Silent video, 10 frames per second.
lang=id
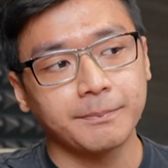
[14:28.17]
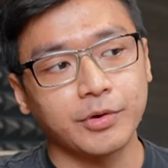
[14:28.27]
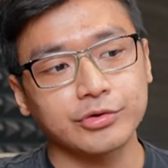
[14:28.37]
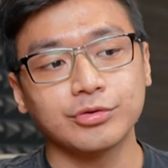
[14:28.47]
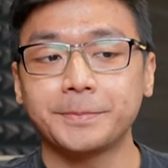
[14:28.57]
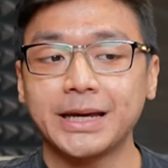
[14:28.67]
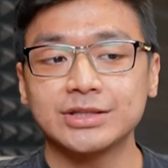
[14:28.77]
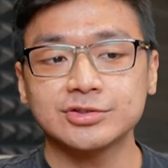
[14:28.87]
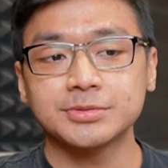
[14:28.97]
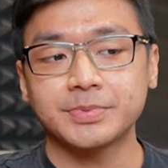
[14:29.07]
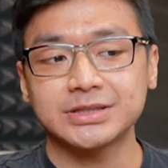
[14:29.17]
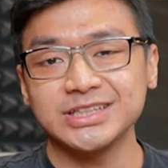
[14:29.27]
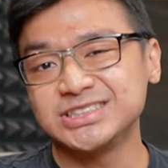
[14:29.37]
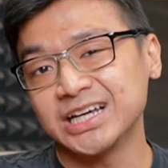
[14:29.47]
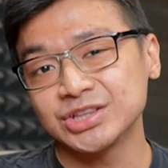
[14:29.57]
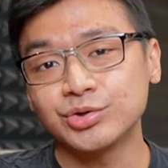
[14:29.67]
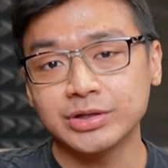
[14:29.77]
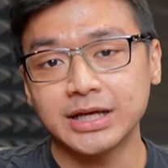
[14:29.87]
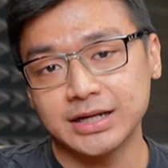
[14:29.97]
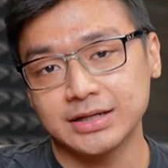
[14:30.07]
power supply itu seperti
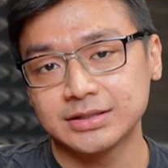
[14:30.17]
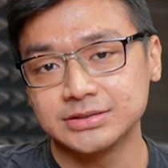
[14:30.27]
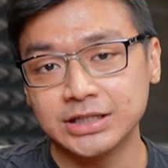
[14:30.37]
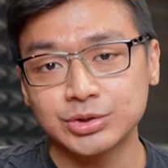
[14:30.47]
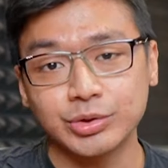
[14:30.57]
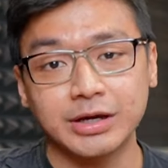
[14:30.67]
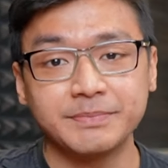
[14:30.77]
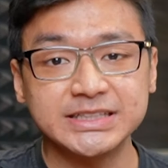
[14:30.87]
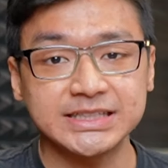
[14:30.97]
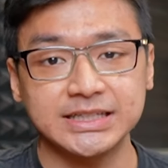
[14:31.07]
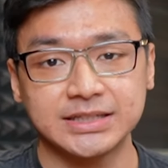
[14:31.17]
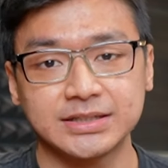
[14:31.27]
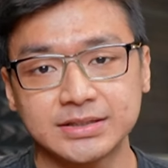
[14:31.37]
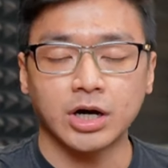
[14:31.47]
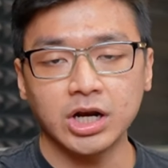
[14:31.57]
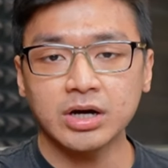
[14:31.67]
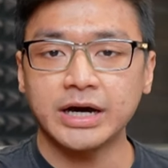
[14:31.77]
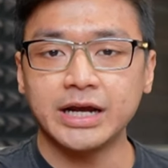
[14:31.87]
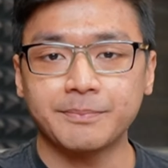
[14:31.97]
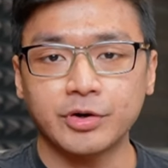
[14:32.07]
jantungnya lah jantungnya PC kalau
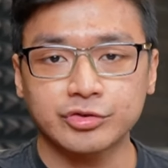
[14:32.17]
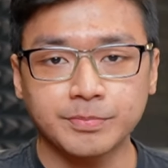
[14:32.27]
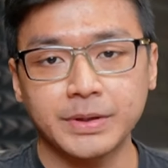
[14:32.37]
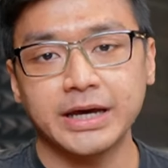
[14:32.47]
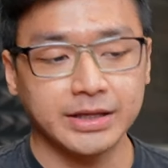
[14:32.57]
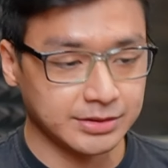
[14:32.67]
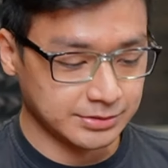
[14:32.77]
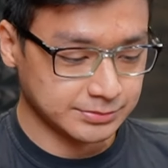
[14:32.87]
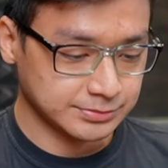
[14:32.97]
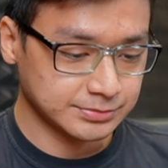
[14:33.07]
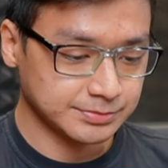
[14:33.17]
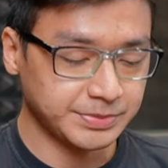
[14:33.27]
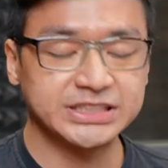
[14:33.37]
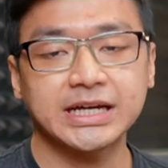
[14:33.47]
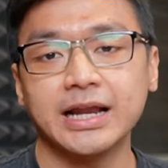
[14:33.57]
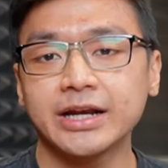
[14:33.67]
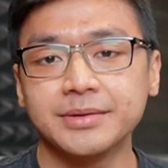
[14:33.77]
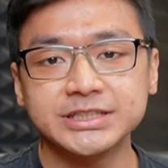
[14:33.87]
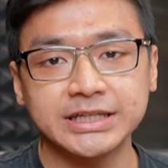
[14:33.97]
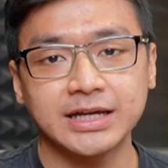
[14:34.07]
nggak ada power supply PC kalian
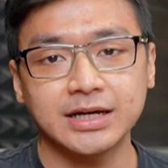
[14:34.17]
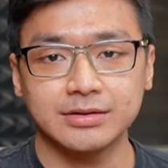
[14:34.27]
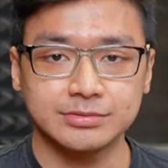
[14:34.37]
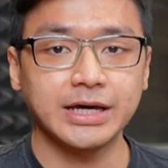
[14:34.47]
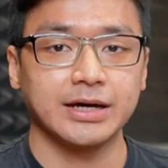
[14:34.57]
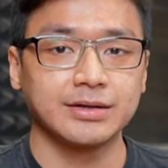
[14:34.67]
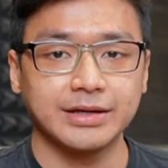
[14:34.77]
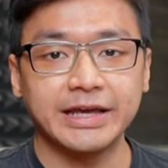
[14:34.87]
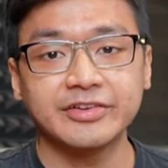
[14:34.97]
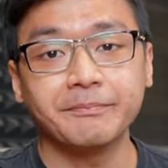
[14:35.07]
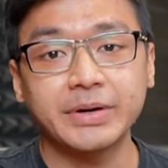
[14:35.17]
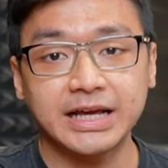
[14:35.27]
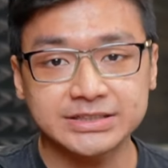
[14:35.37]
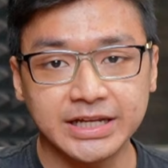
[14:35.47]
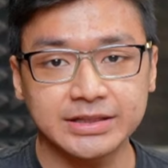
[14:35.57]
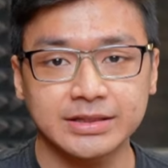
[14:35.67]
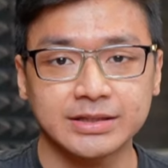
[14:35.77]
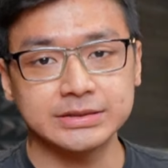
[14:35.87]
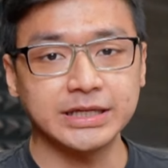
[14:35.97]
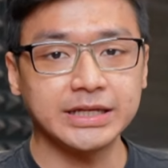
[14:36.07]
nggak bisa nyala. Udah, as simple as that.
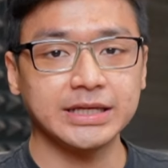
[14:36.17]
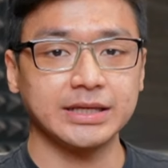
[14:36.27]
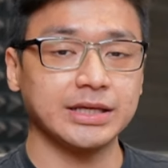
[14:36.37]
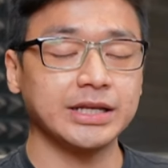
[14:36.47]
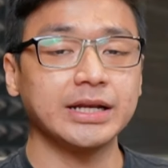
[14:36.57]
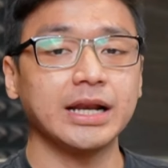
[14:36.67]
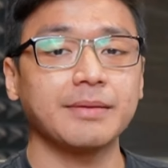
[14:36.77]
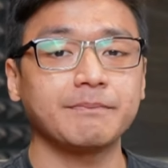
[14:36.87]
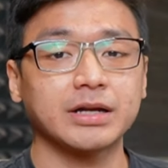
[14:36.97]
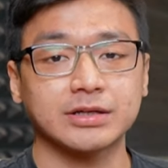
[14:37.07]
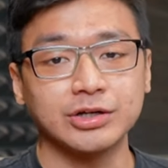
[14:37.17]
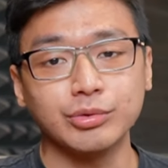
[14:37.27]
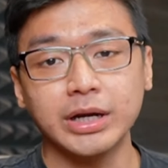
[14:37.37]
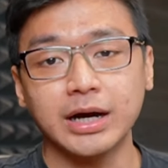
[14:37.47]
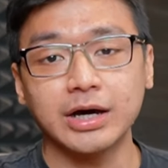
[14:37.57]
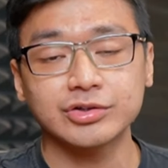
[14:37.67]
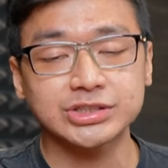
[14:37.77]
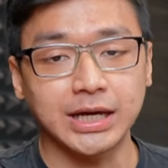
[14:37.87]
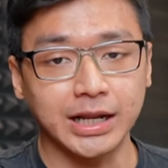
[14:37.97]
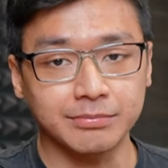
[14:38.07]
Jadi ini adalah part kedua yang harus
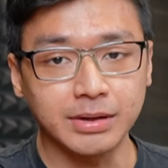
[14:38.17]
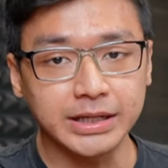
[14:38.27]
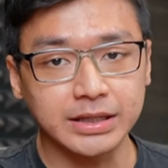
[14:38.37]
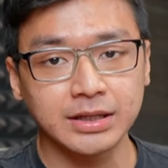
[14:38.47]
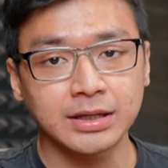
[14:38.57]
kalian beli.